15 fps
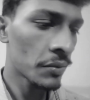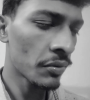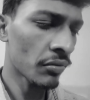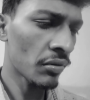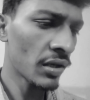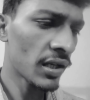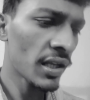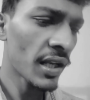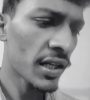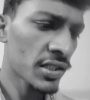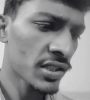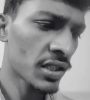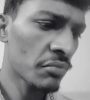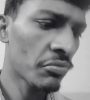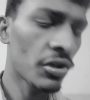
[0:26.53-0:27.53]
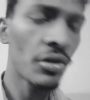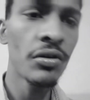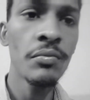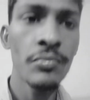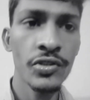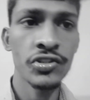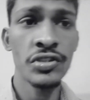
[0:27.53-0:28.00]
এবং ডিরেকশান বলো
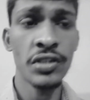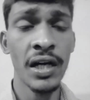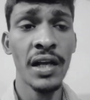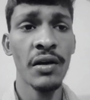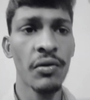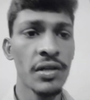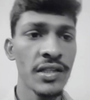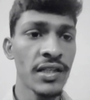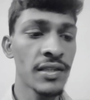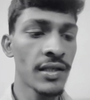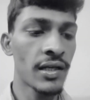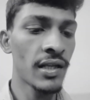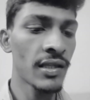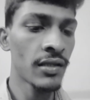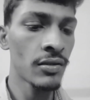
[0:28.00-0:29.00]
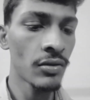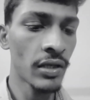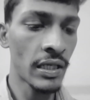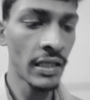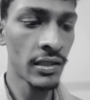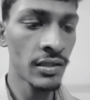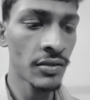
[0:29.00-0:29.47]
সেটা করেছে ইন্দ্রানিধি তো
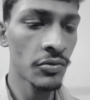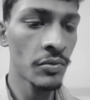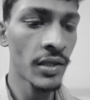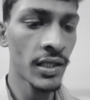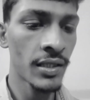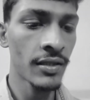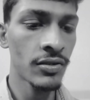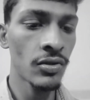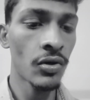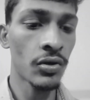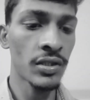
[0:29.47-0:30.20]
এখানে তুমি দেখতে পাচ্ছ